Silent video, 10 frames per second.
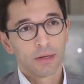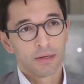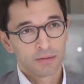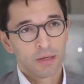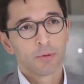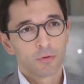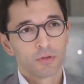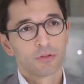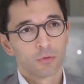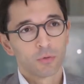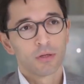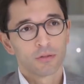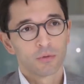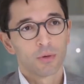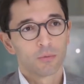Un ejemplo sería la
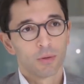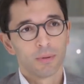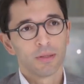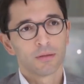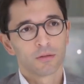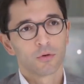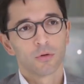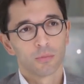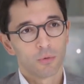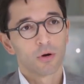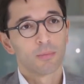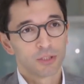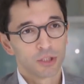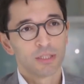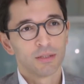herramienta que hemos creado. Se
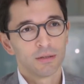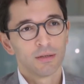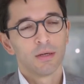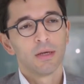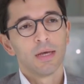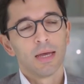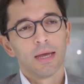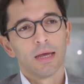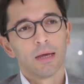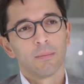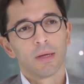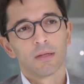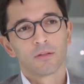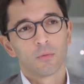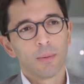llama Moral Machine. Es
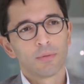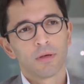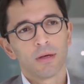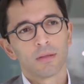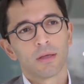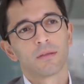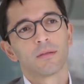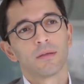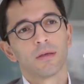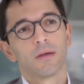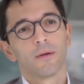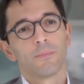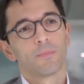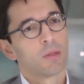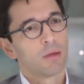una página web en la que
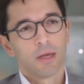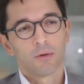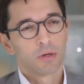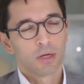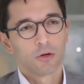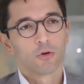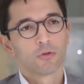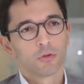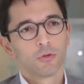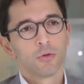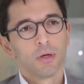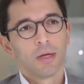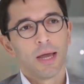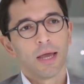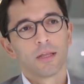todo el mundo puede
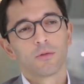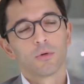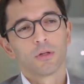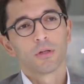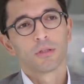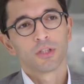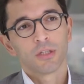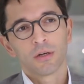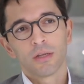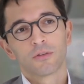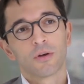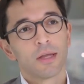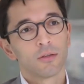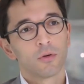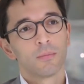entrar, que genera dilemas
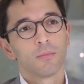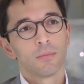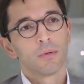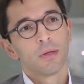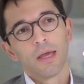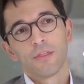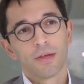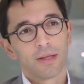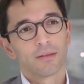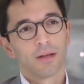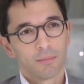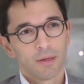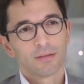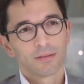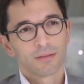éticos aleatoriamente
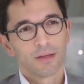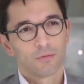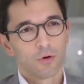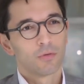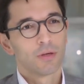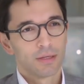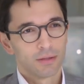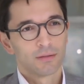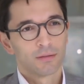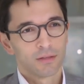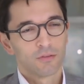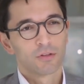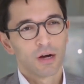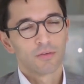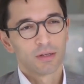relacionados con un coche autónomo.